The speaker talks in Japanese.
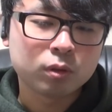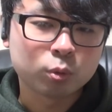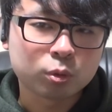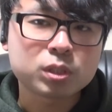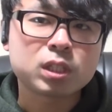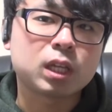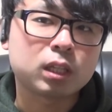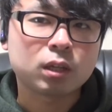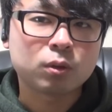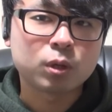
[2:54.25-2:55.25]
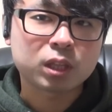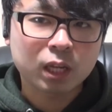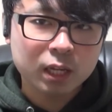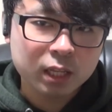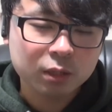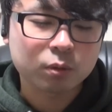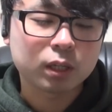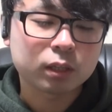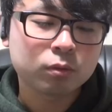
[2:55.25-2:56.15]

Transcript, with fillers: 落としてやって攻撃されないとか